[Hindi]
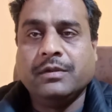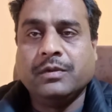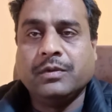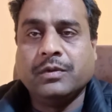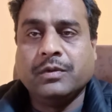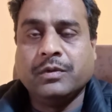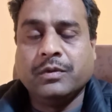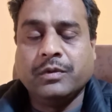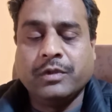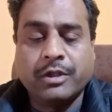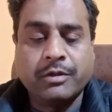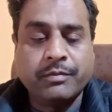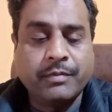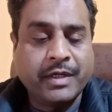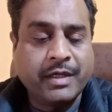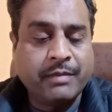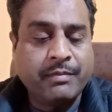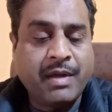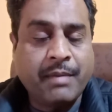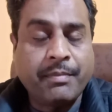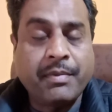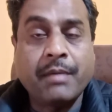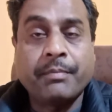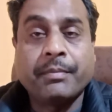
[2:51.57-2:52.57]
तो इस
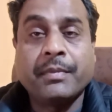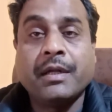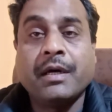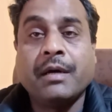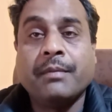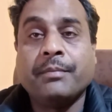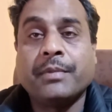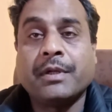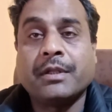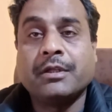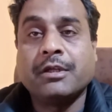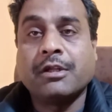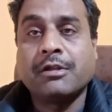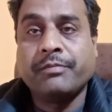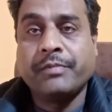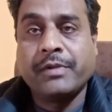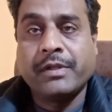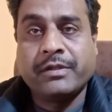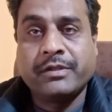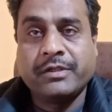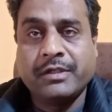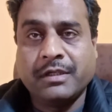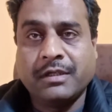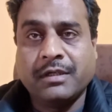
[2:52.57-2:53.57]
बारे में आपका अपना पर्सनल
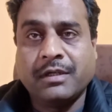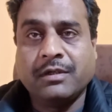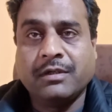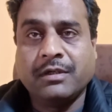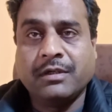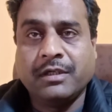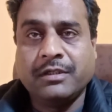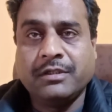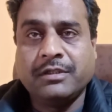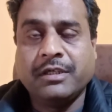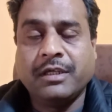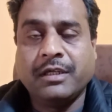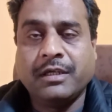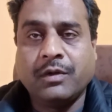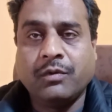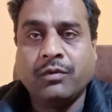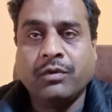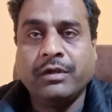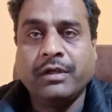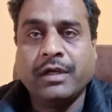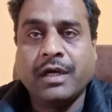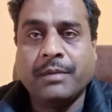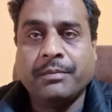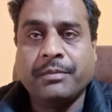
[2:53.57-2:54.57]
एक्सपीरियंस शेयर करके शेयर
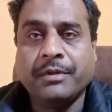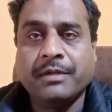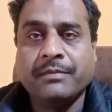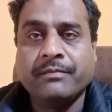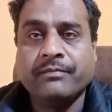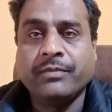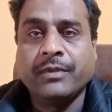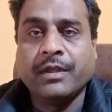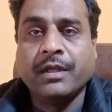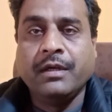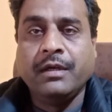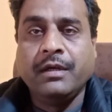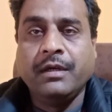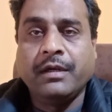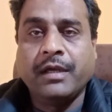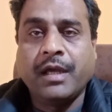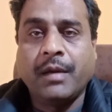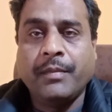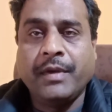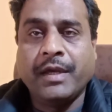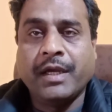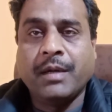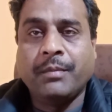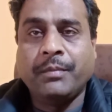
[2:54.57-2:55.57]
करूँगा यहाँ पे
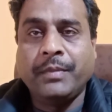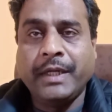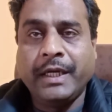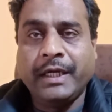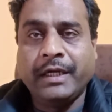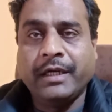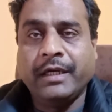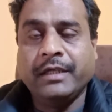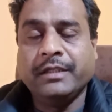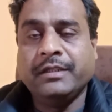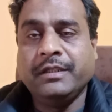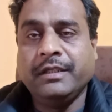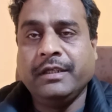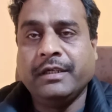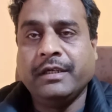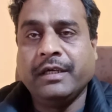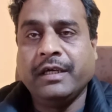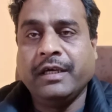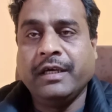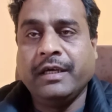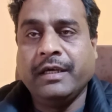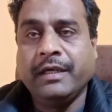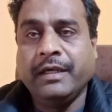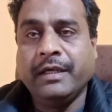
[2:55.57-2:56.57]
कि हमें कंप्लेंट आई थी
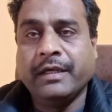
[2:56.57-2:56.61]
कि